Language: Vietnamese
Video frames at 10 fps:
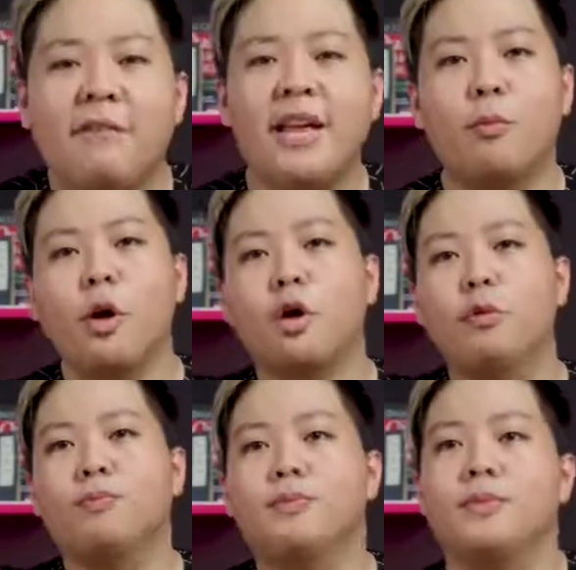và điểm cuối
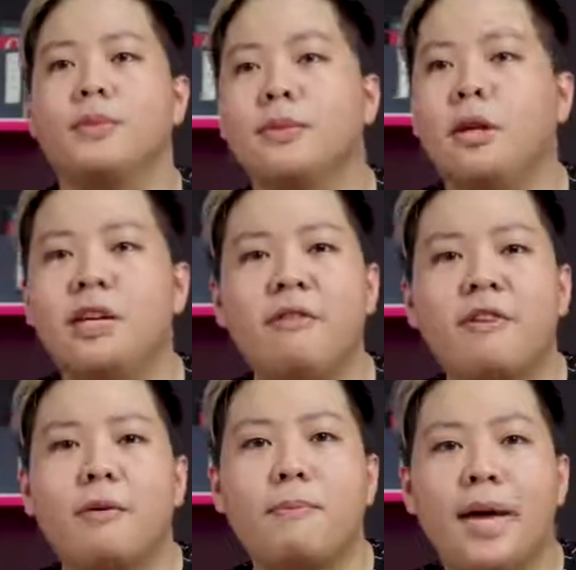cùng đó chính là
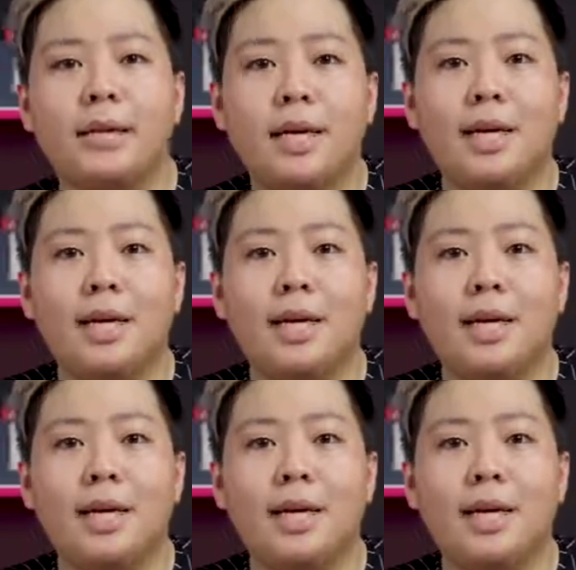về phần pin